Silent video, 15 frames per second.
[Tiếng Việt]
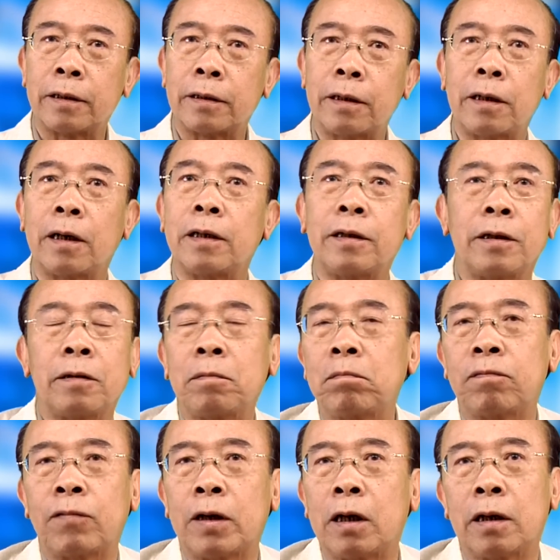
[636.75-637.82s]
tức là những
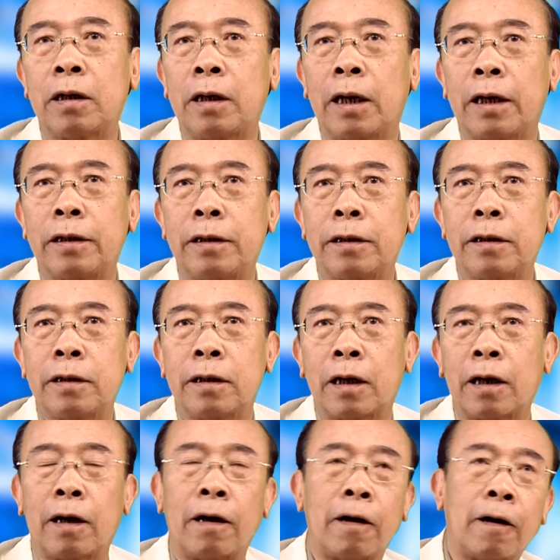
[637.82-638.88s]
phần lớn là những
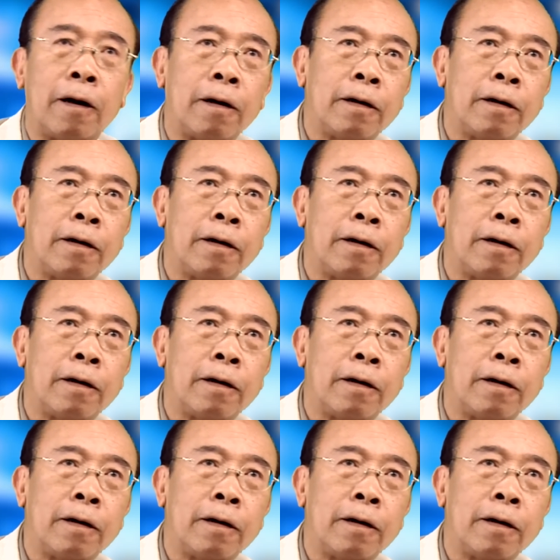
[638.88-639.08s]
uh,